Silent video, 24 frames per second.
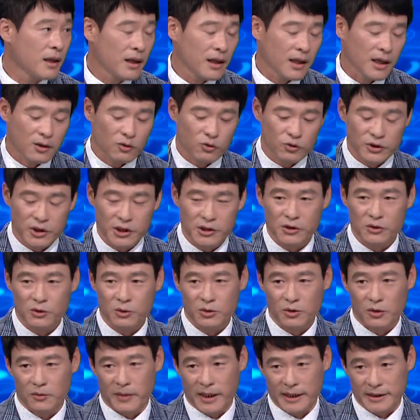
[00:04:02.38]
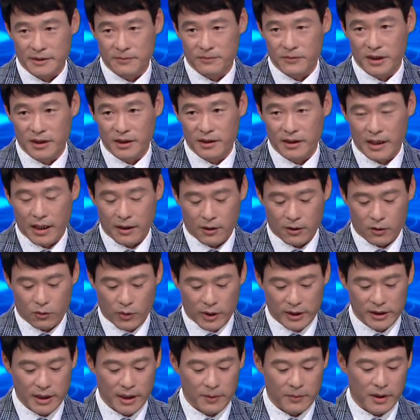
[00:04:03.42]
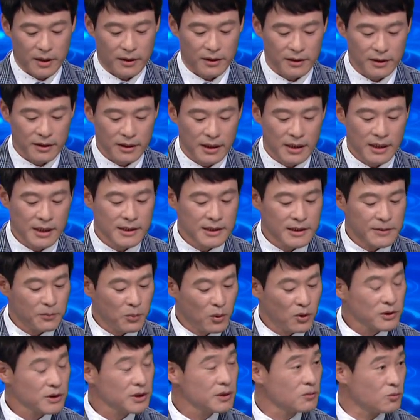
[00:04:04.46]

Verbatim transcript: 예, 구체적으로 말씀드린다고 한다면 스포츠